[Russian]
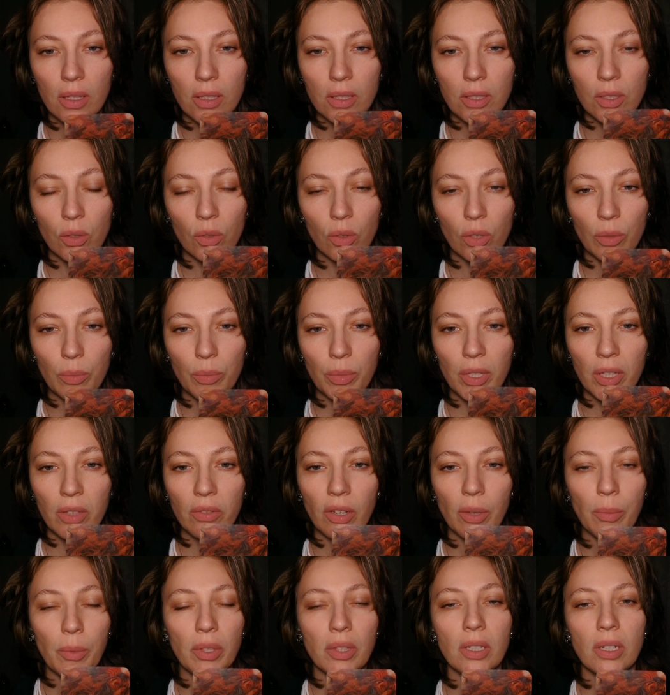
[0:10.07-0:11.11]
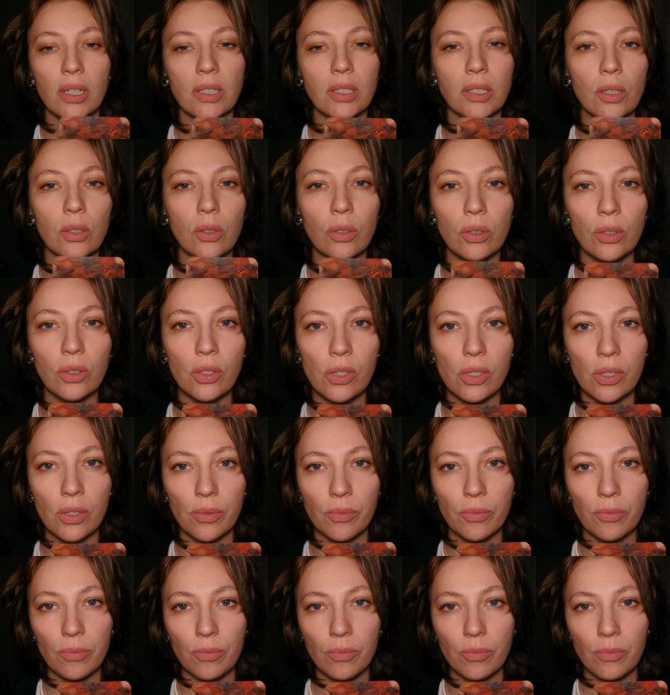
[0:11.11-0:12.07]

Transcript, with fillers: Скоро перед вами это раскроется.